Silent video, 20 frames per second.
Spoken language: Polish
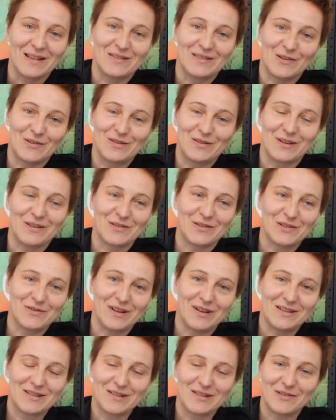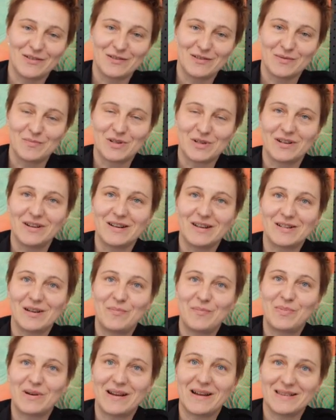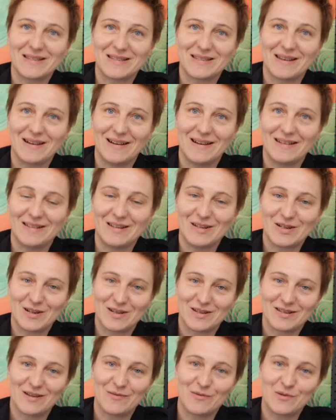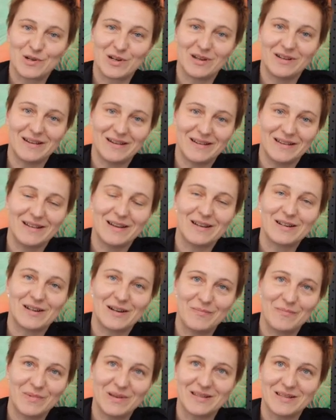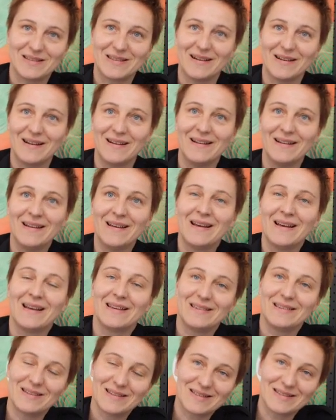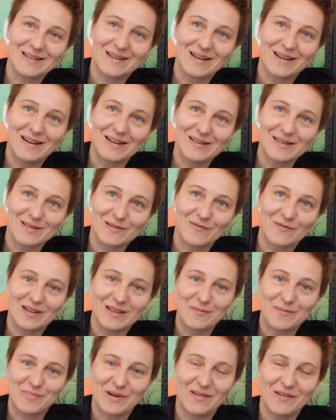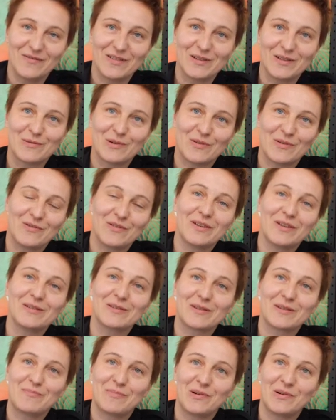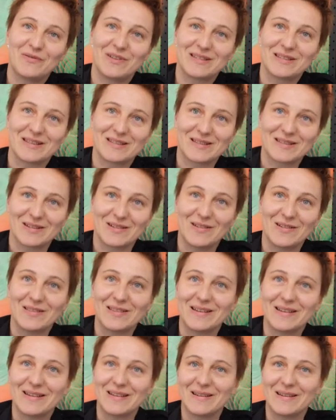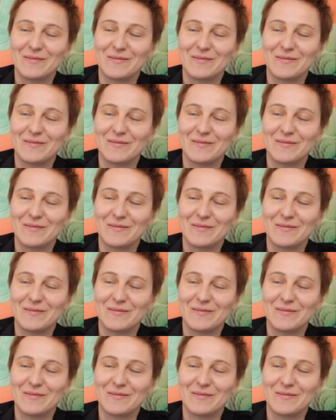To tylko świadczy o tym, że nasza praca, nasze założenia i nasza misja jest realizowane prawidłowo i odpowiedź ze strony